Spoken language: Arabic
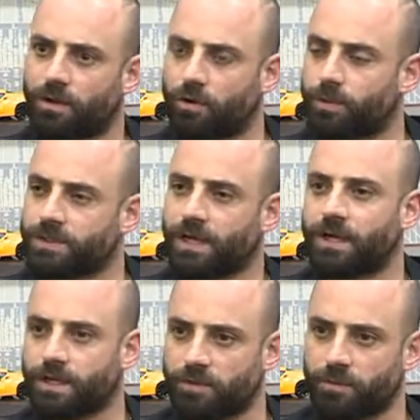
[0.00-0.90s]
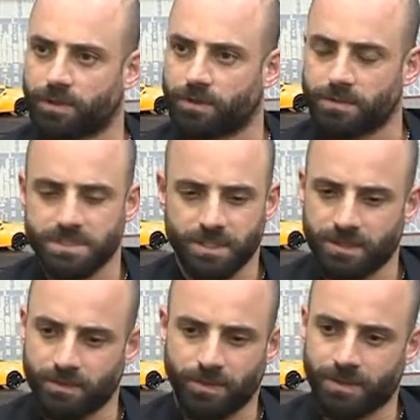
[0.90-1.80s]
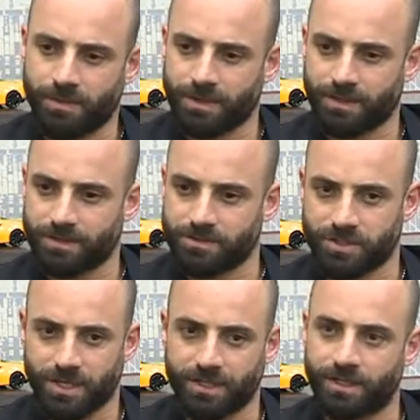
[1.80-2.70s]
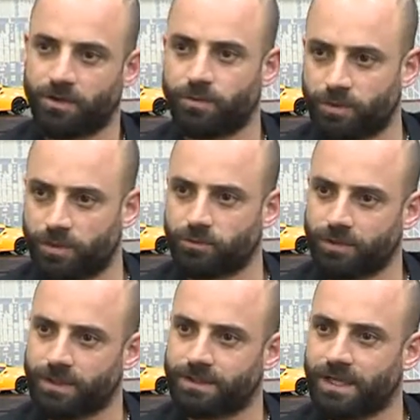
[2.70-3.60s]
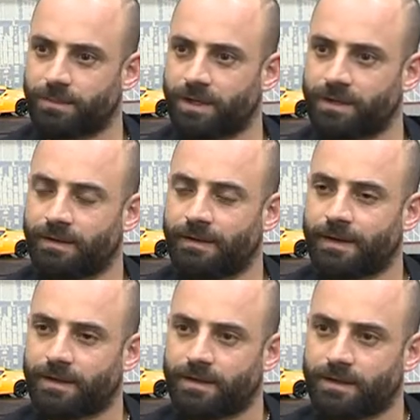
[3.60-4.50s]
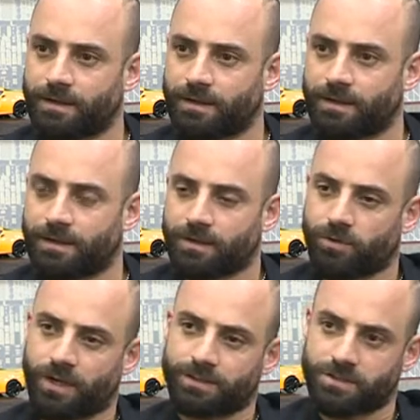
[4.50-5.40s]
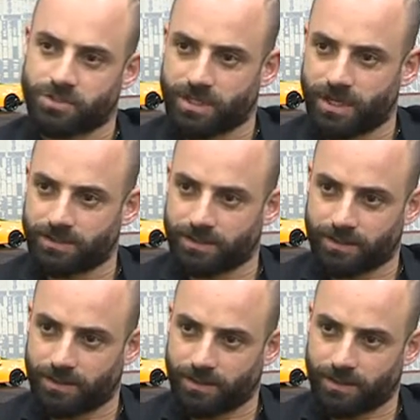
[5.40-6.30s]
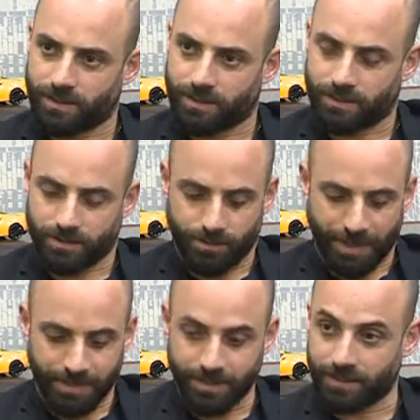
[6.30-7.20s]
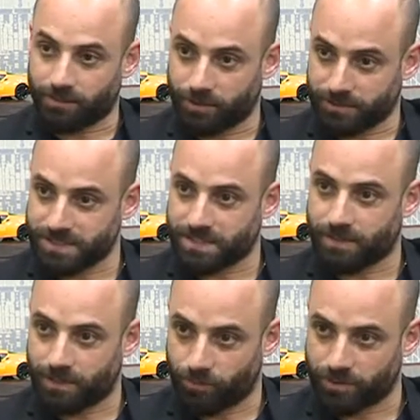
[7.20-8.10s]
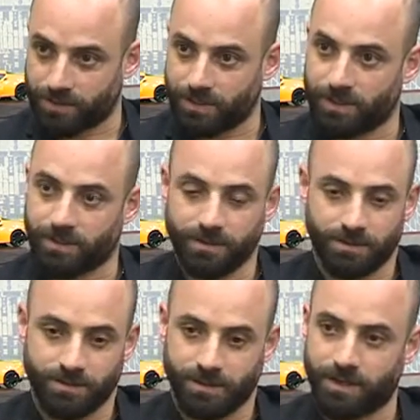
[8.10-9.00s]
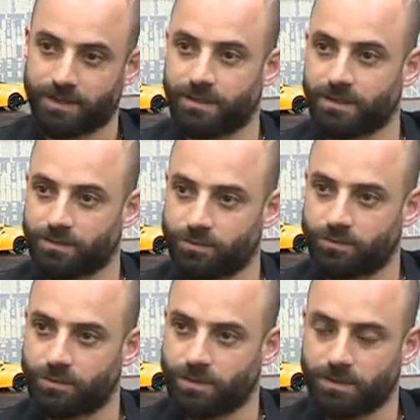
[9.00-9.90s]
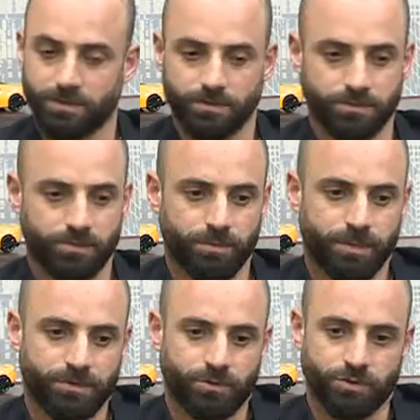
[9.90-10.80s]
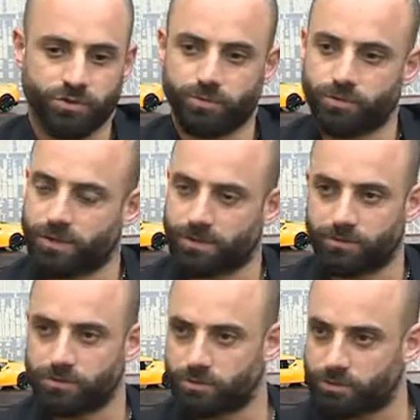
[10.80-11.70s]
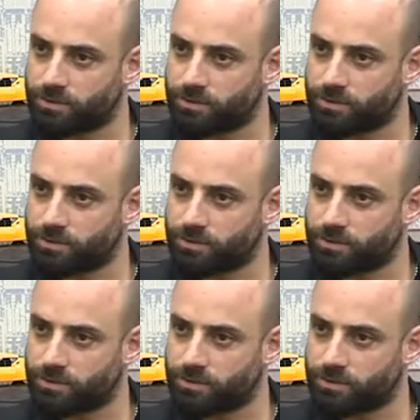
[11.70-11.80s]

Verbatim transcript: وبدنا هالقد مبلغ بس نحن ولا مره جريناهم بالموضوع كنا دائما آه، نروح عند الجهات المعنيه المختصه بهالمواضيع نعطي التقارير آه، واللي بيقدروا يجيبوه يقدروا يجيبوه